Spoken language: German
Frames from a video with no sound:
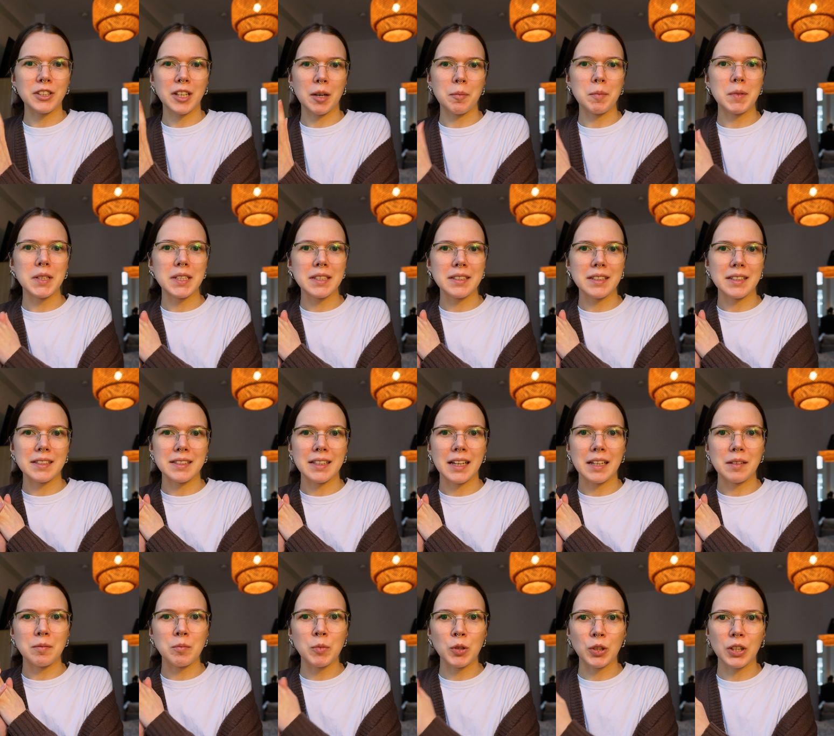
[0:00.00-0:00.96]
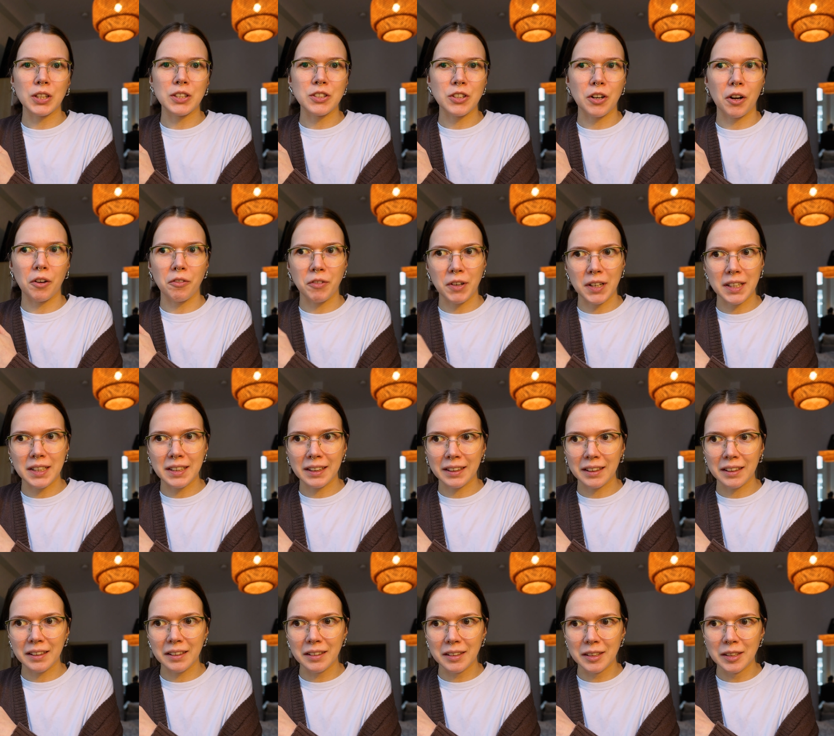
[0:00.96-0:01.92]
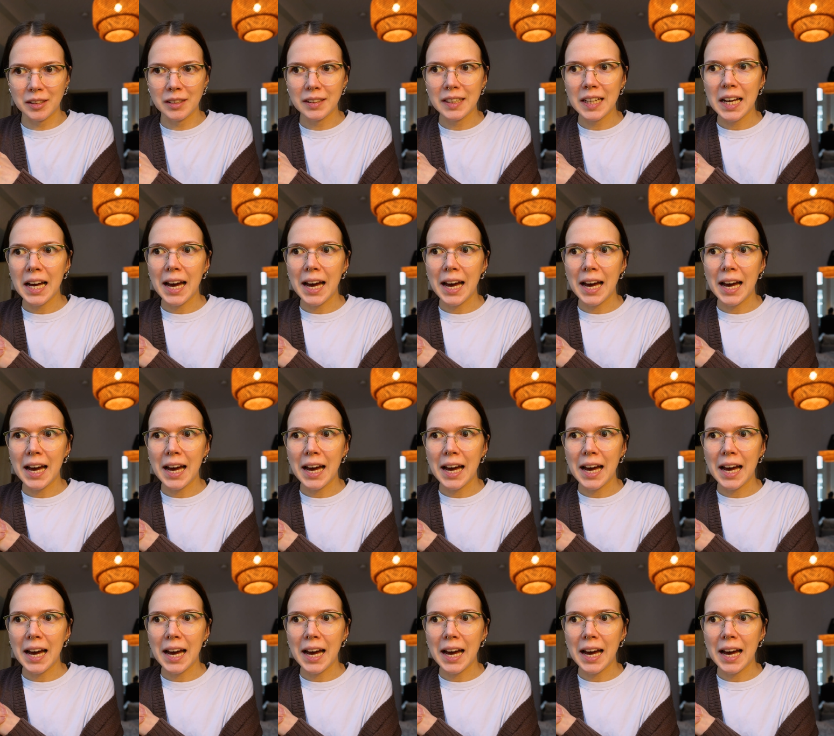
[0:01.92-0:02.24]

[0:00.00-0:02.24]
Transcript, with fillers: damit ich das halt möglichst schnell auch fertig kriege.